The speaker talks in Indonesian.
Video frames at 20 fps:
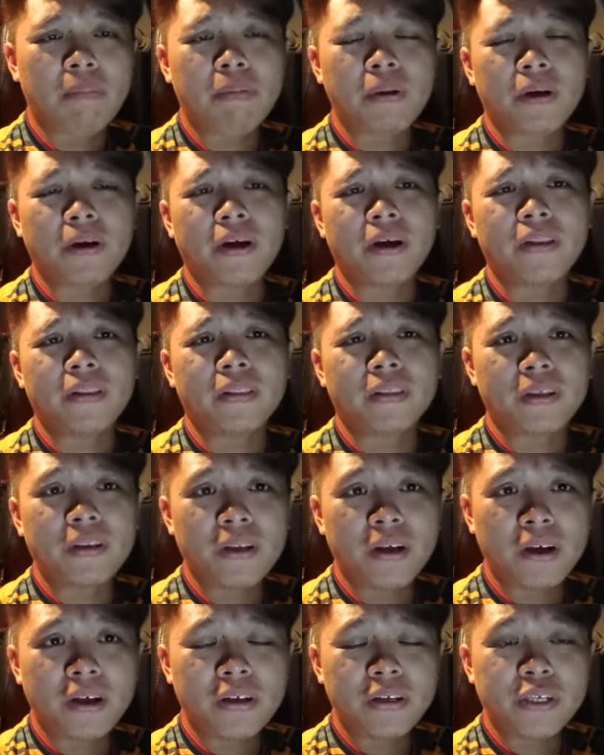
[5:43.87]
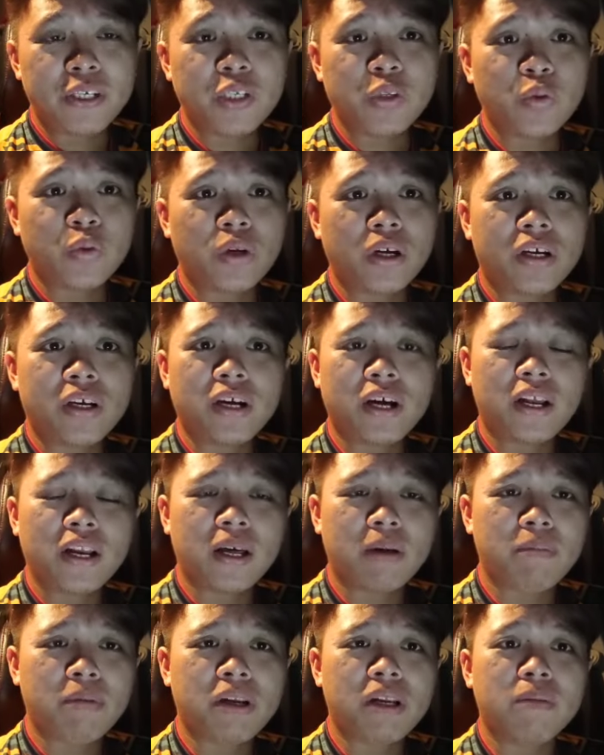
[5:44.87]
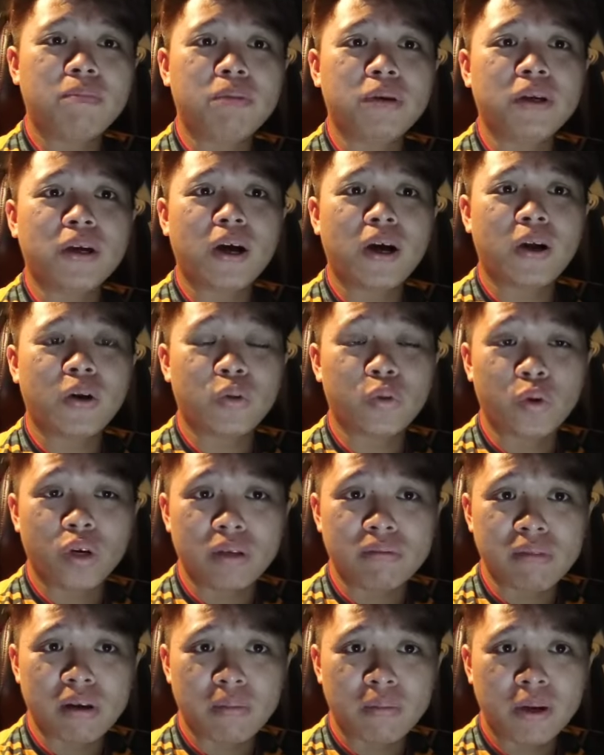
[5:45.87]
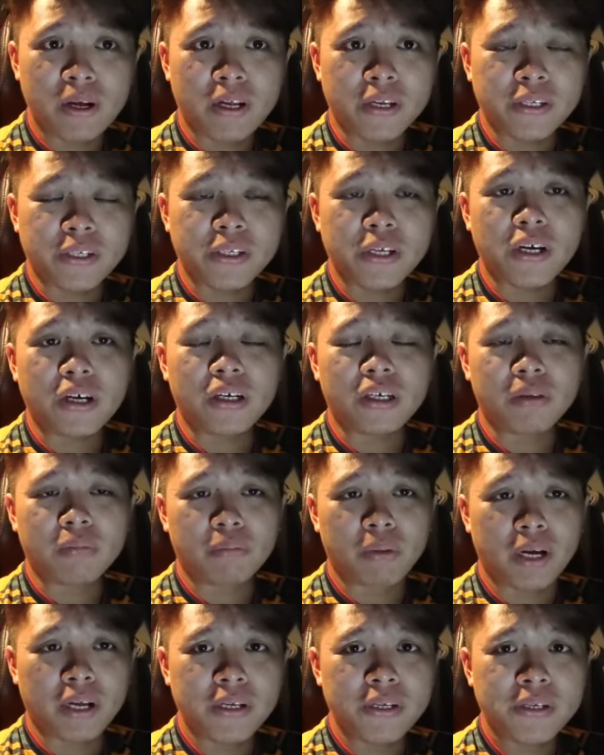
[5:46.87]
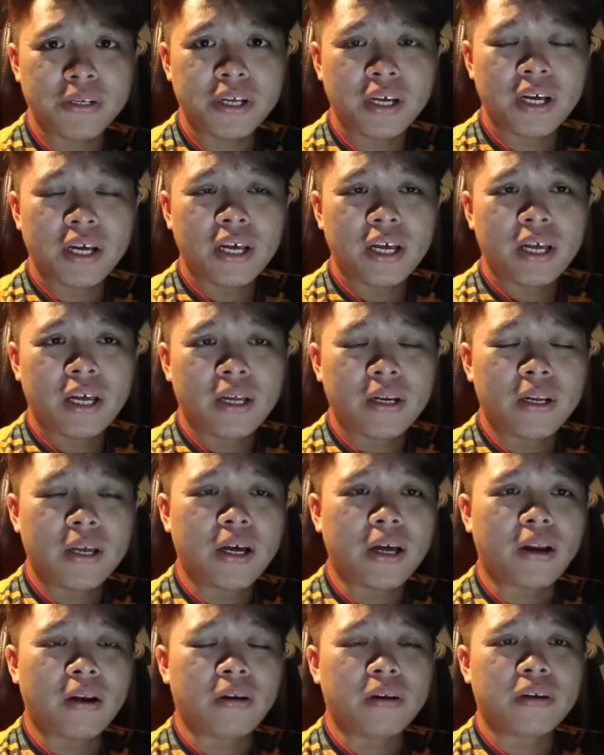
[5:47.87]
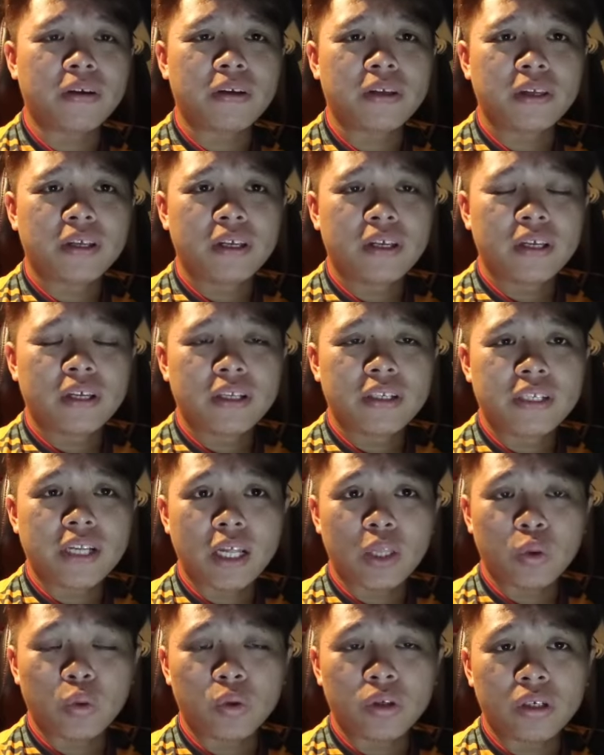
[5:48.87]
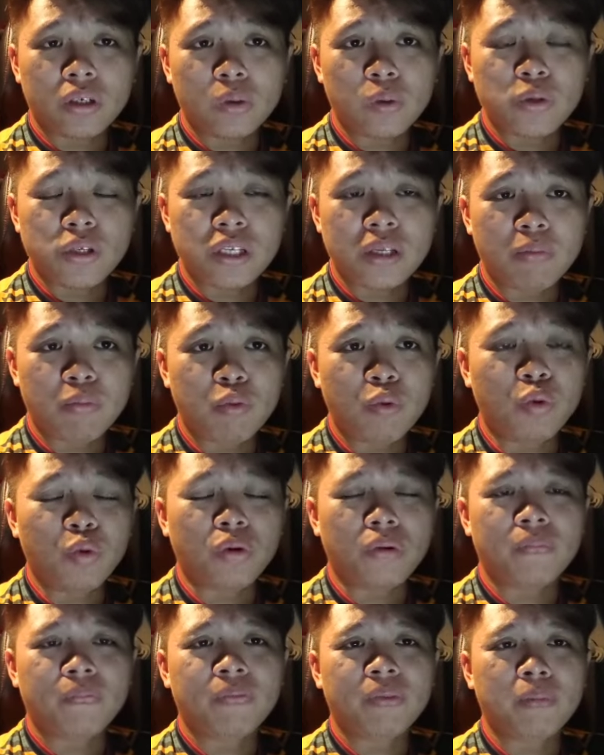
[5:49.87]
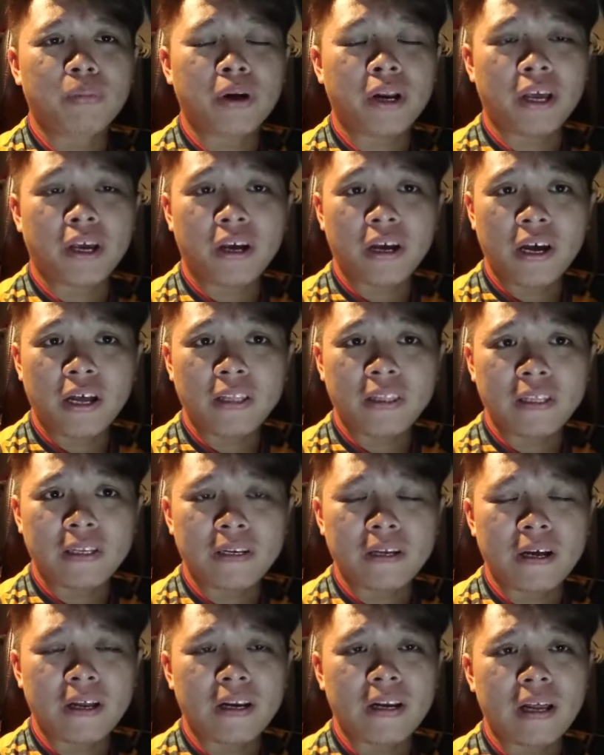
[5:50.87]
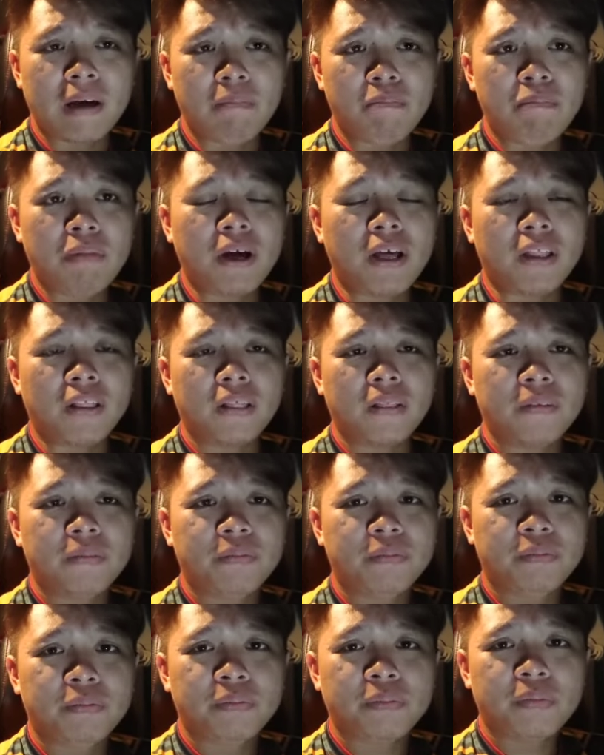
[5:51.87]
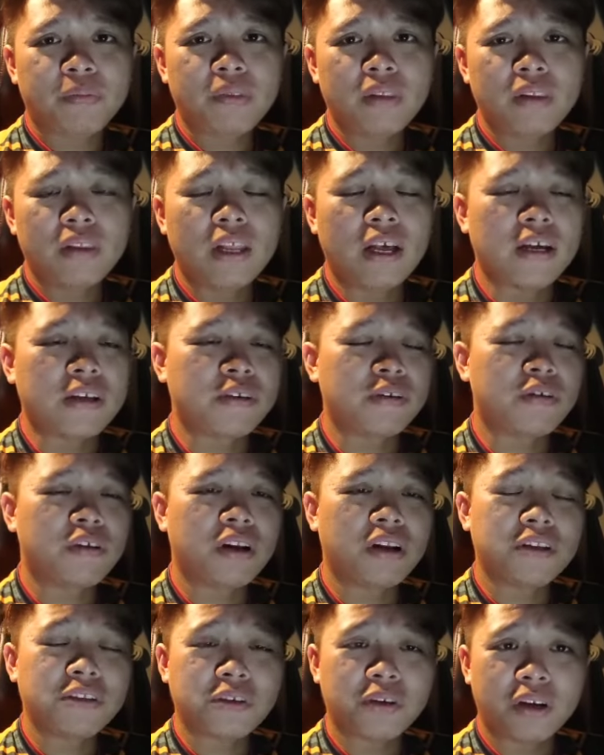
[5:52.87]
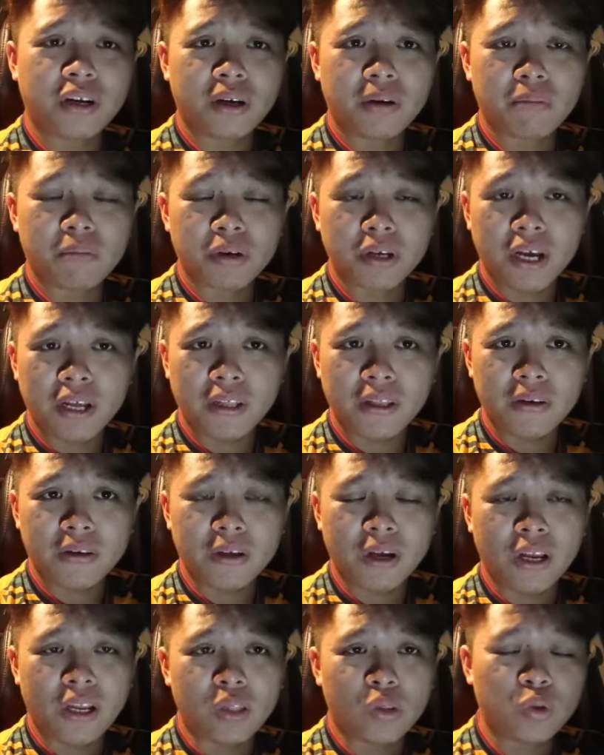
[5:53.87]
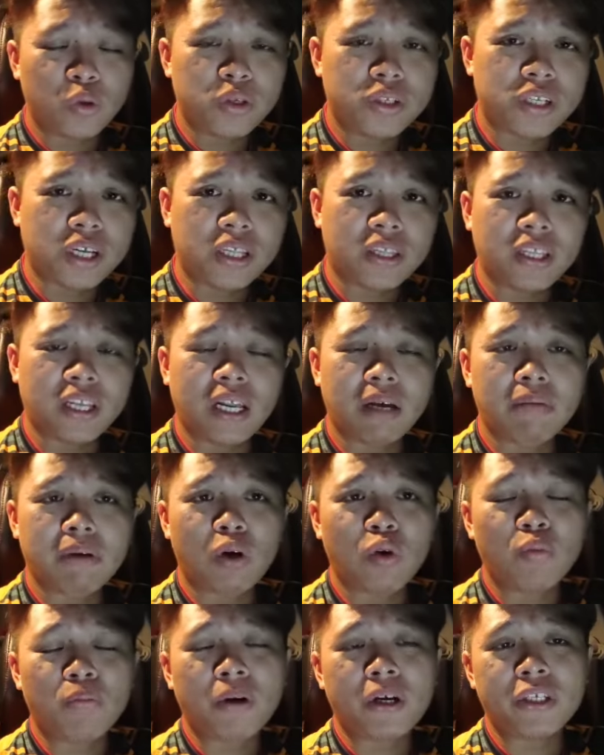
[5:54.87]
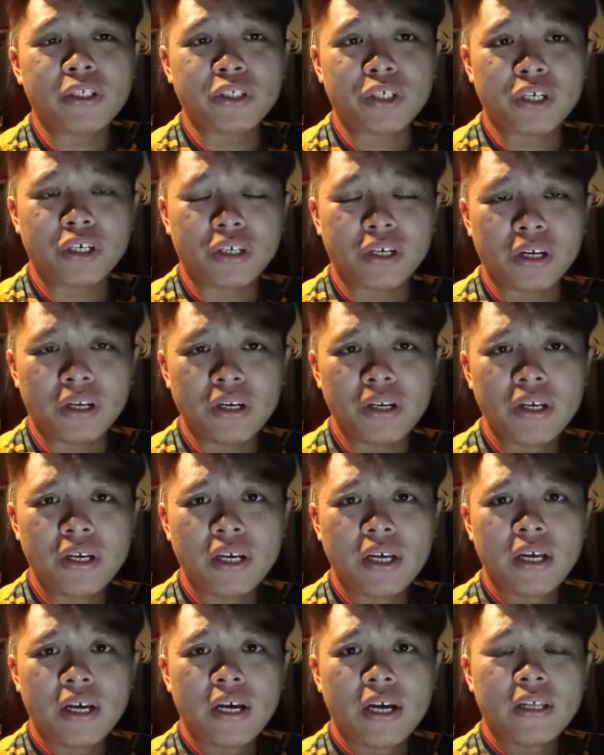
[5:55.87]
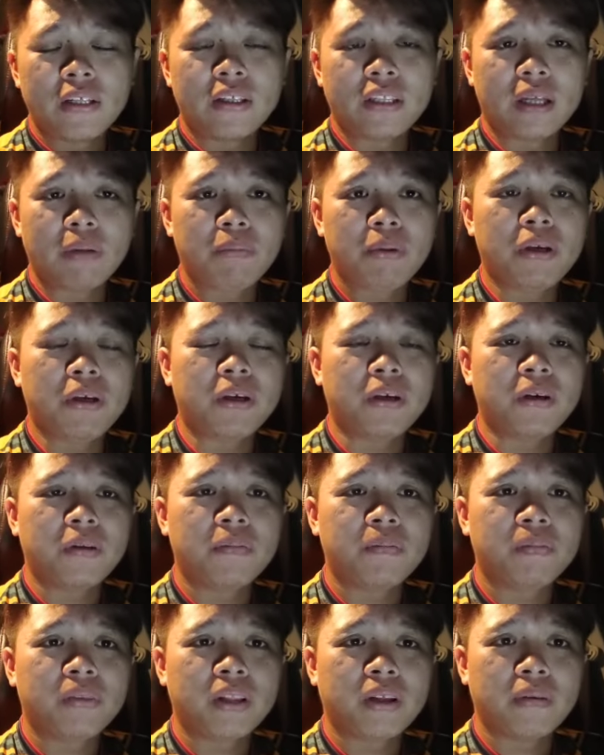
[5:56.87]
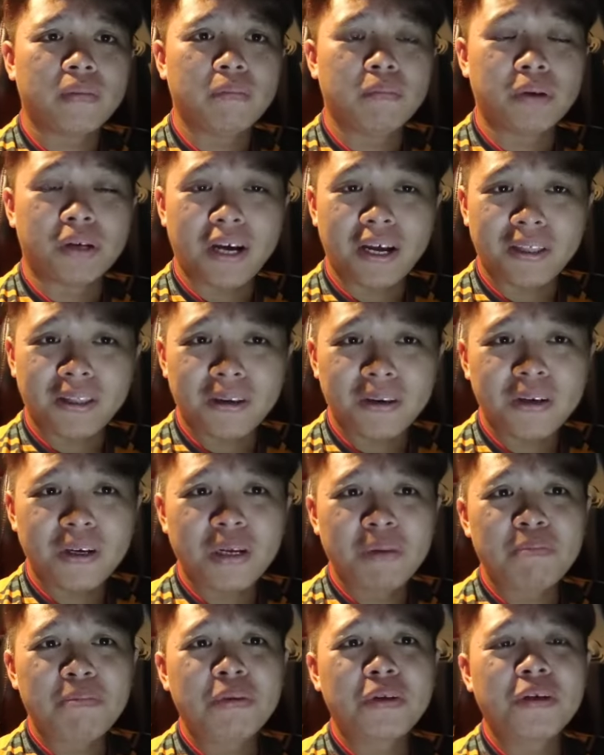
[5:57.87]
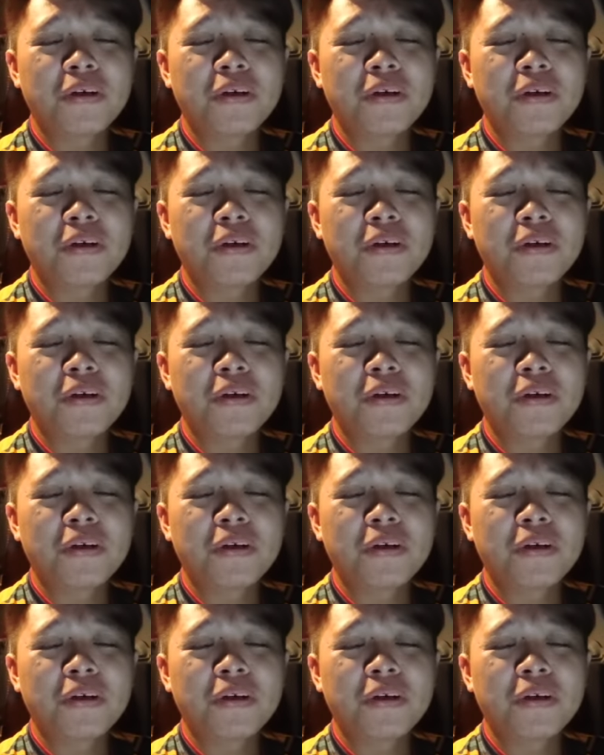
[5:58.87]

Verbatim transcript: apakah tidak sudah kalah pada PRU15 yang lepas dan satu kerusi pun mereka tidak dapat. Nah, saudara-saudara berkaitan dengan itu saya tidak mau panjangkan. Tetapi berkaitan dengan